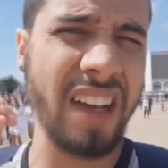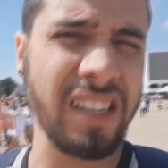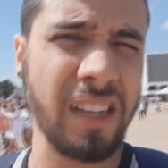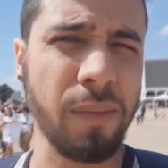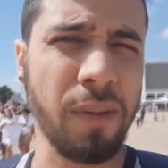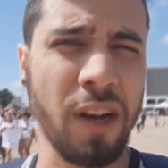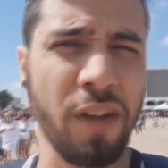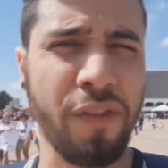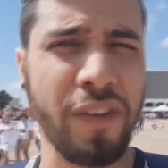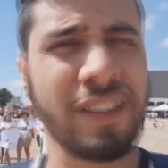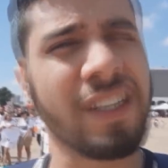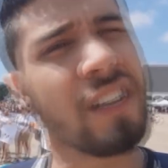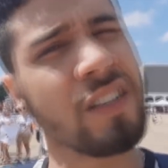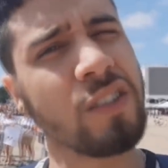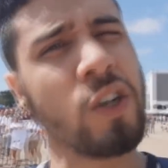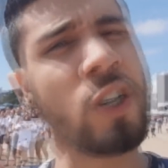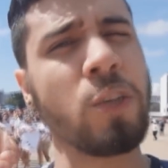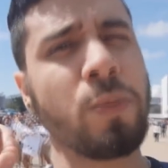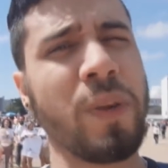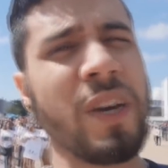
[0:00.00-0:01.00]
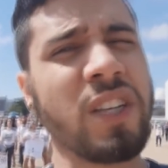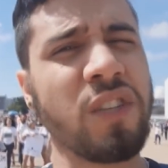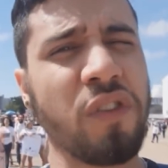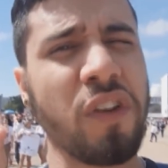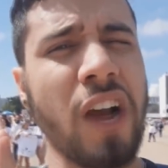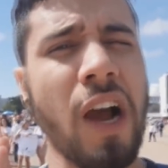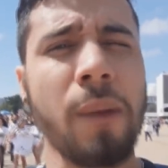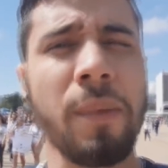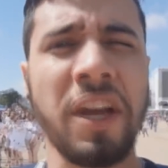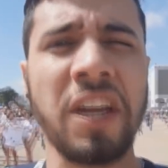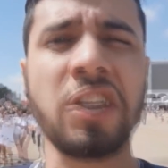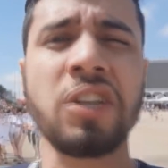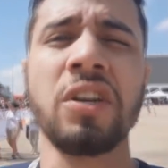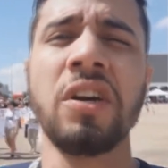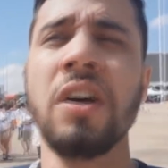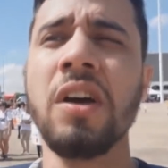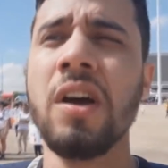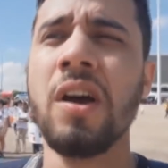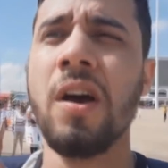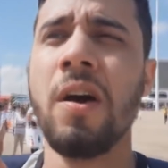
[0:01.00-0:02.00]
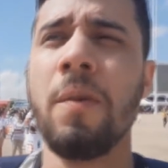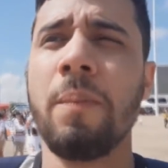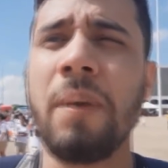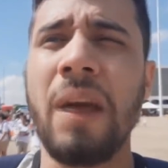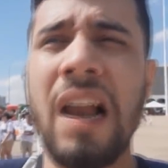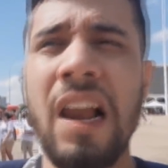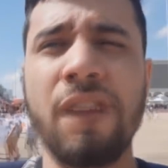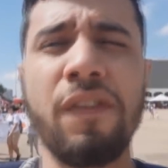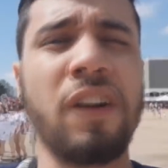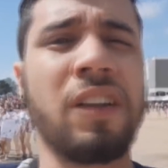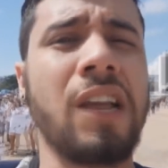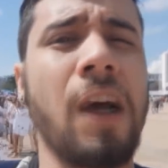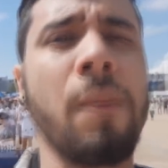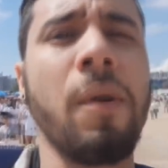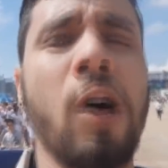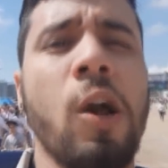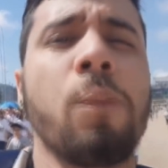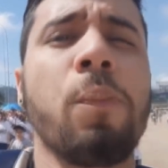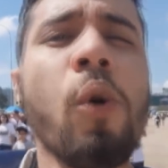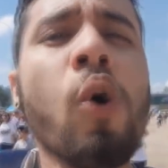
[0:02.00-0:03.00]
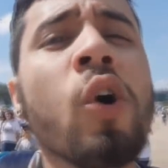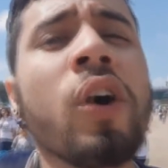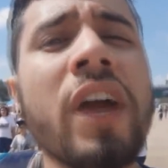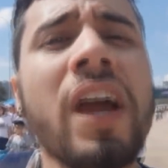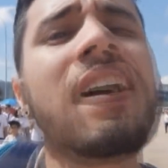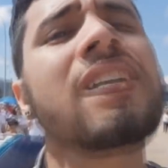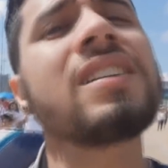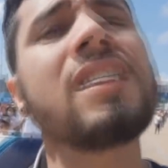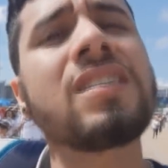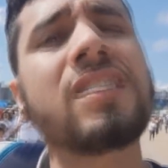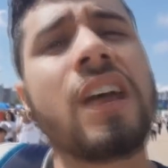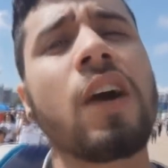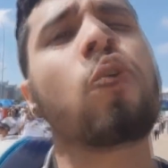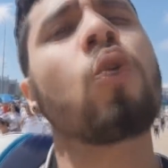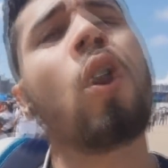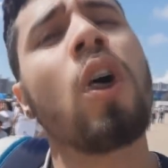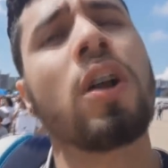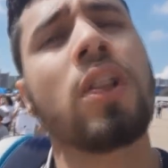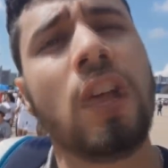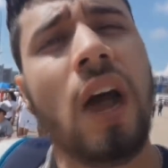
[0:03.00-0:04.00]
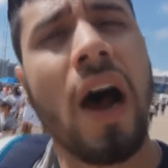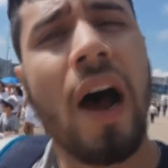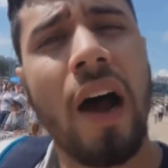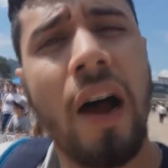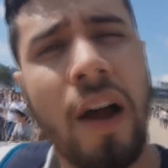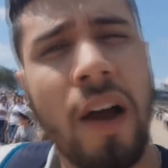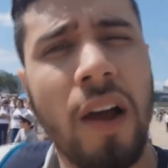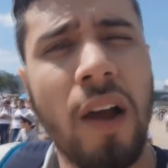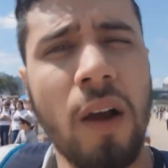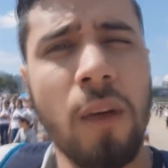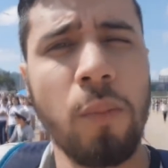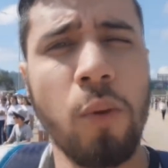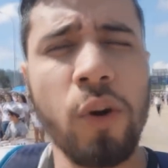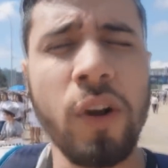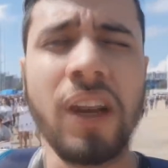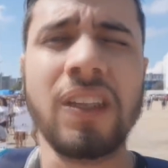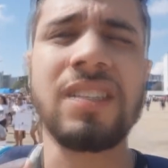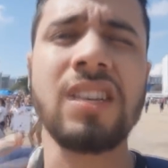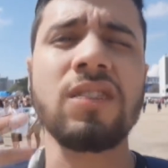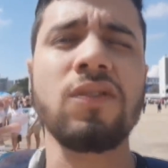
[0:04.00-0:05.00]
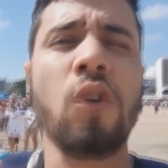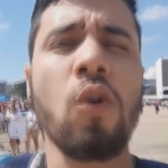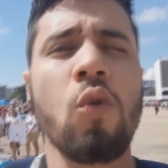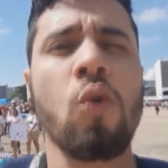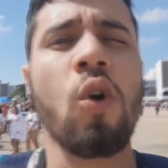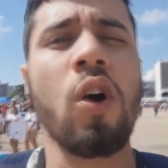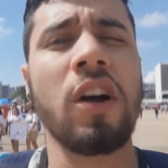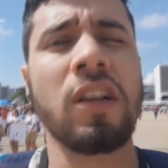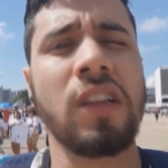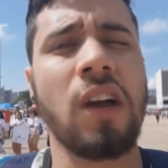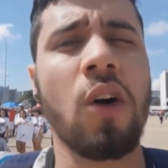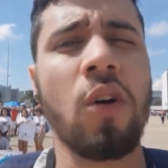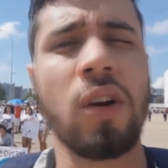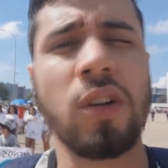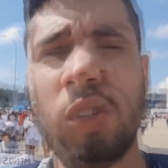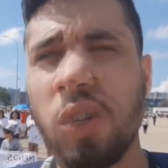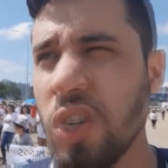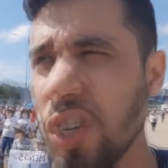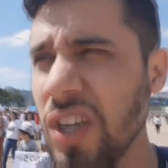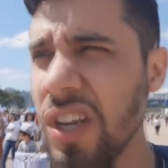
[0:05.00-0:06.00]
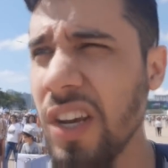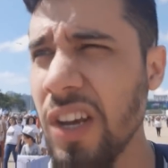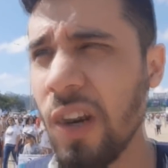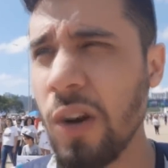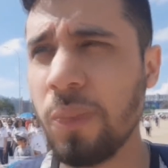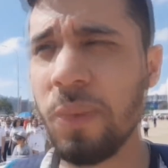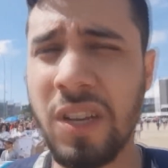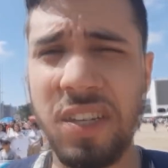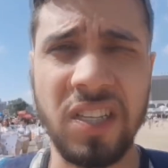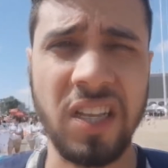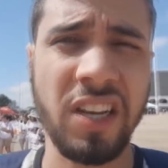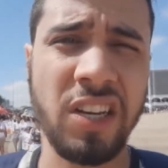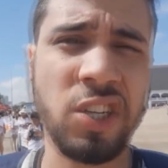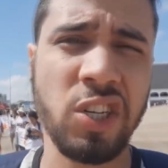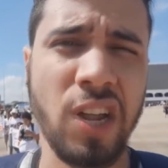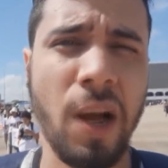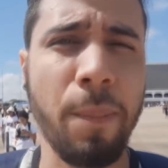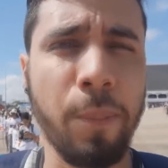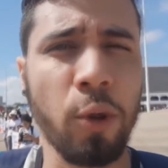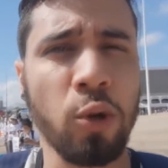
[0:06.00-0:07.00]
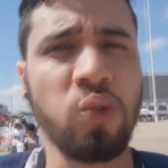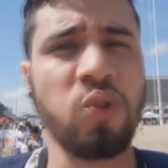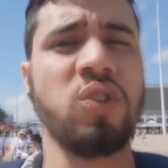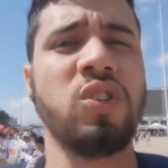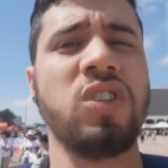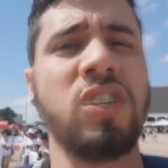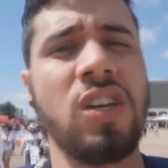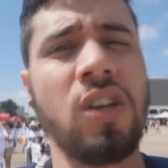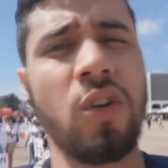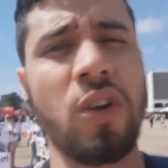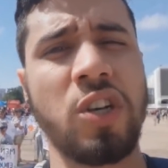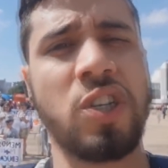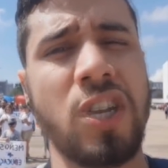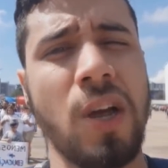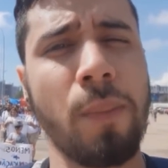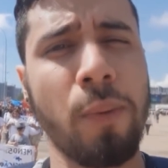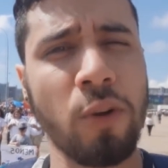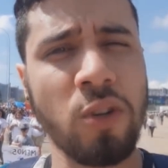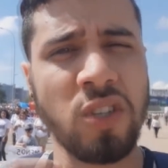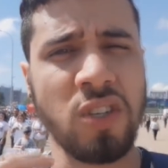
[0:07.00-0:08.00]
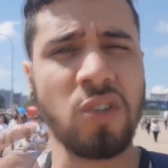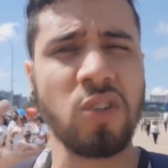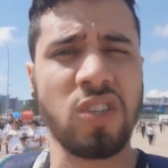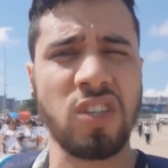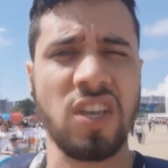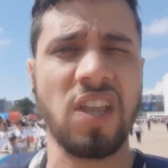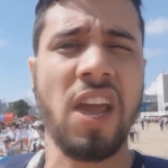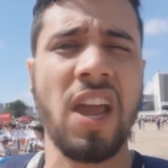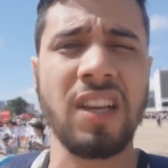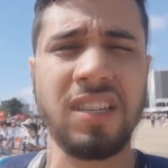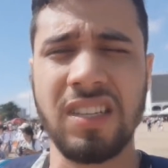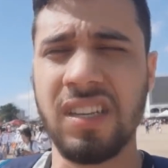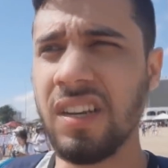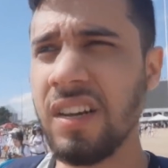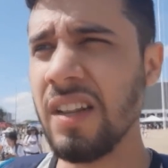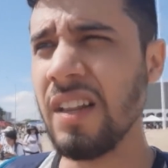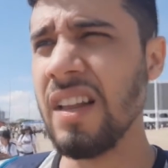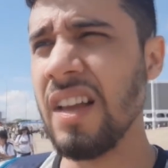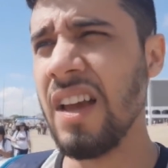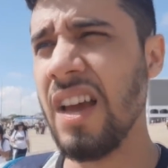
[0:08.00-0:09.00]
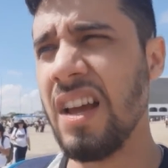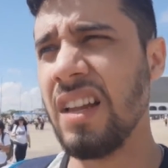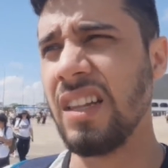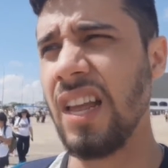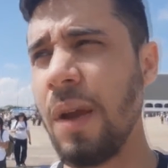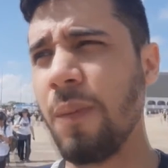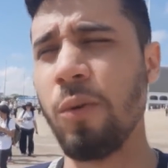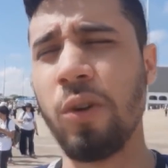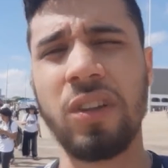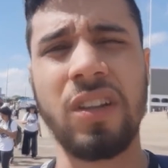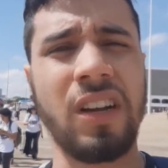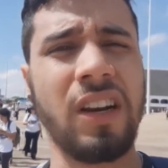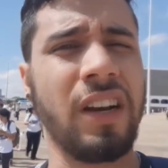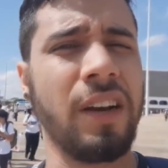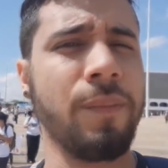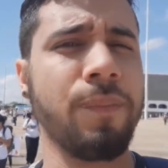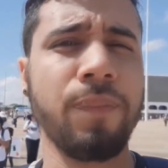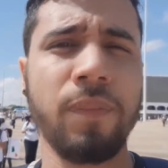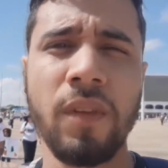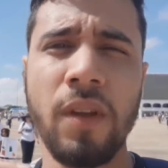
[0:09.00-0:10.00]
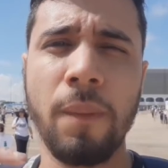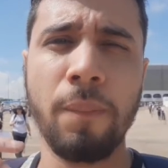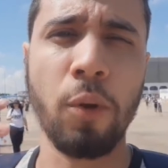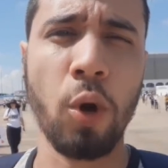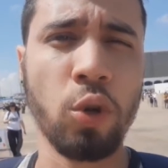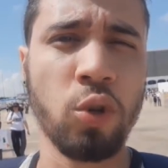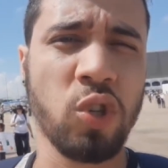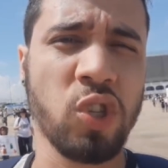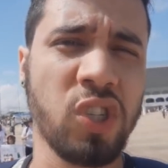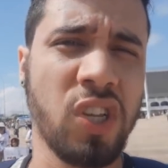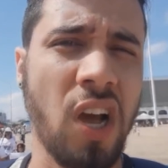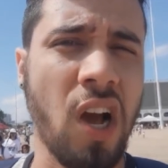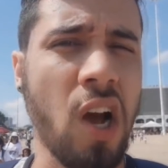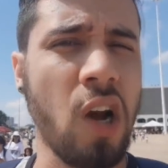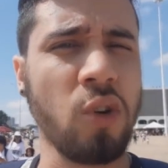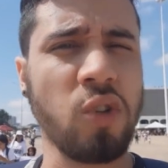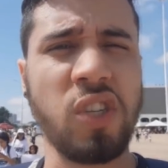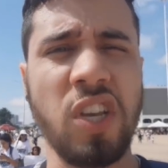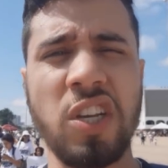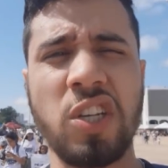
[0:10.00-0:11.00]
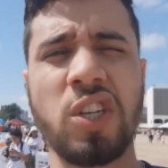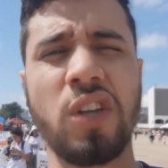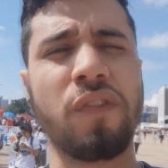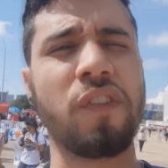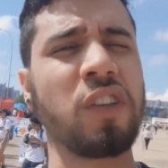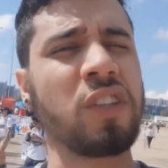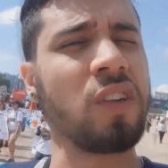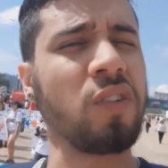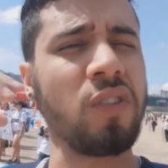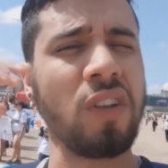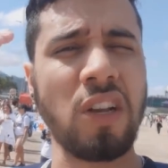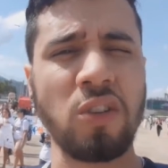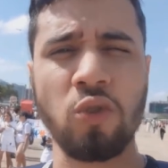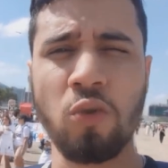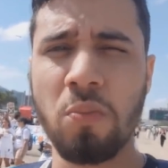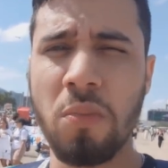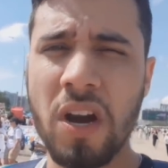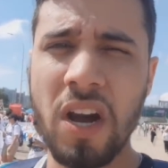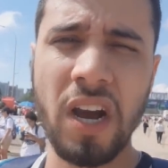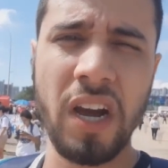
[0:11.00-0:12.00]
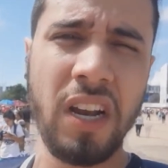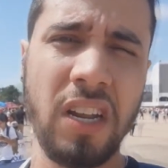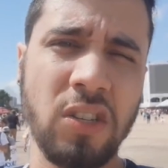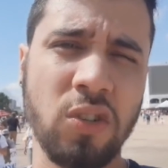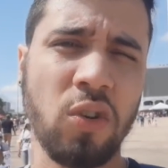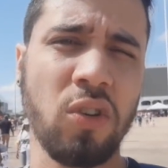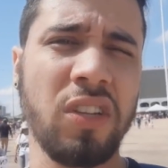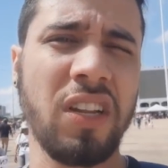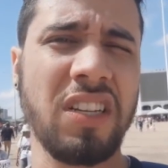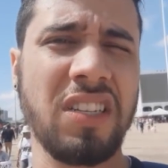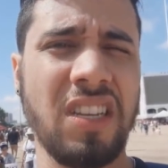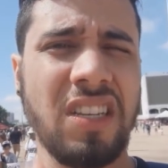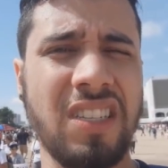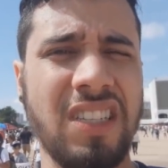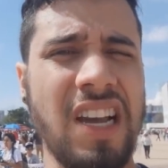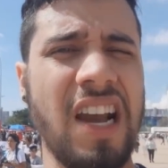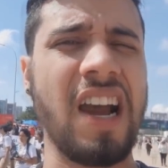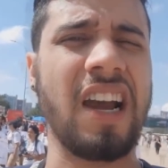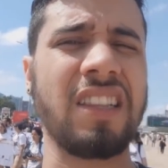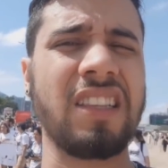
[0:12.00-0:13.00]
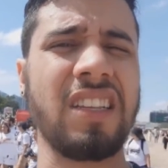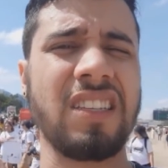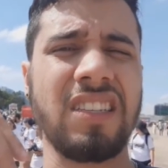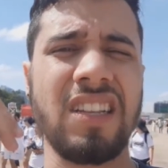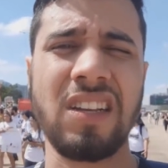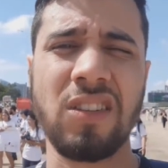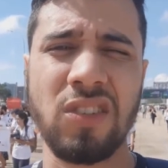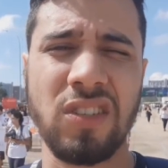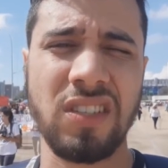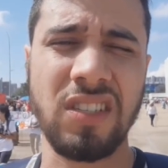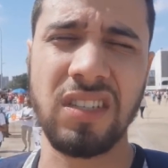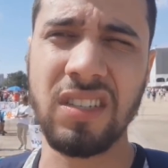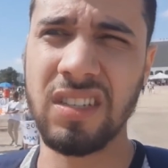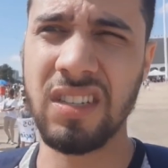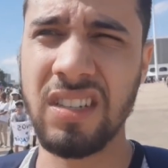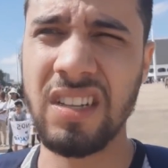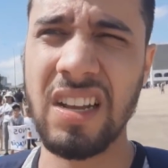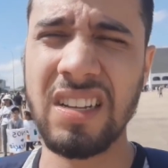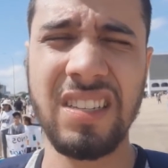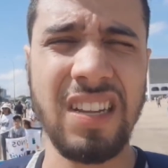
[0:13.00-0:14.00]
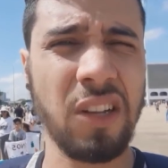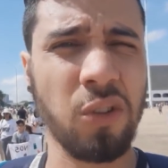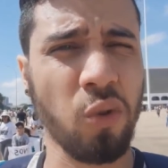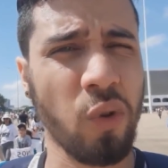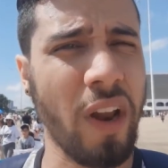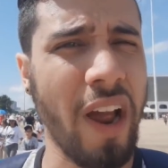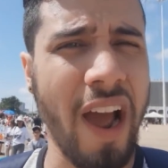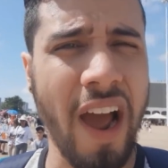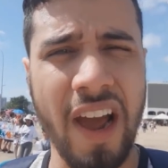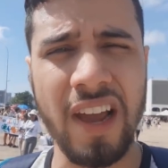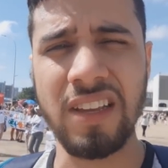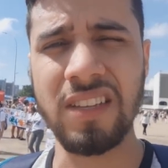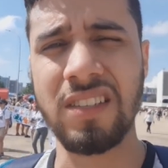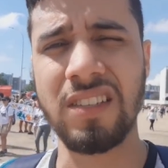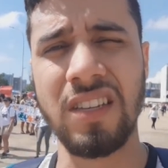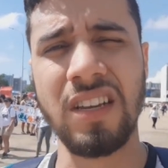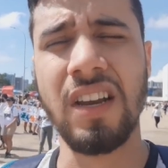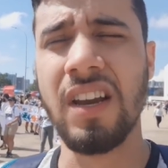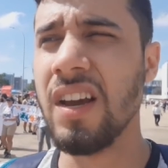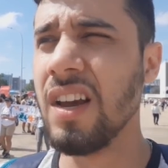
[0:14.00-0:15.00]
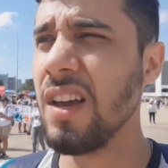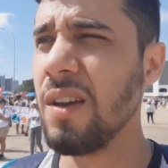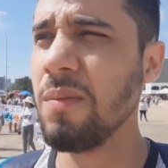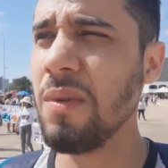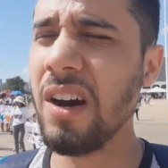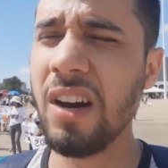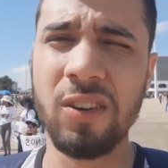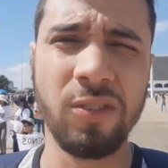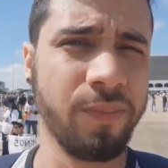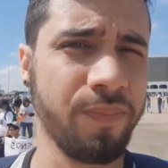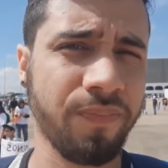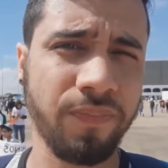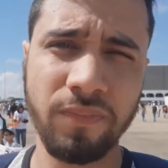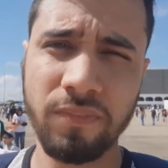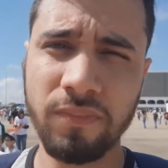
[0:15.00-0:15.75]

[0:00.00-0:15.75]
essa manifestação especificamente para levantar, mano, por que, que vocês querem cortar? Por que, que vocês vão cortar o nosso dinheiro? Porque se a gente está produzindo, a gente está produzindo ciência, tem muita produção científica, tanto nas humanas quanto nas exatas, nas, nas naturais. E, mano,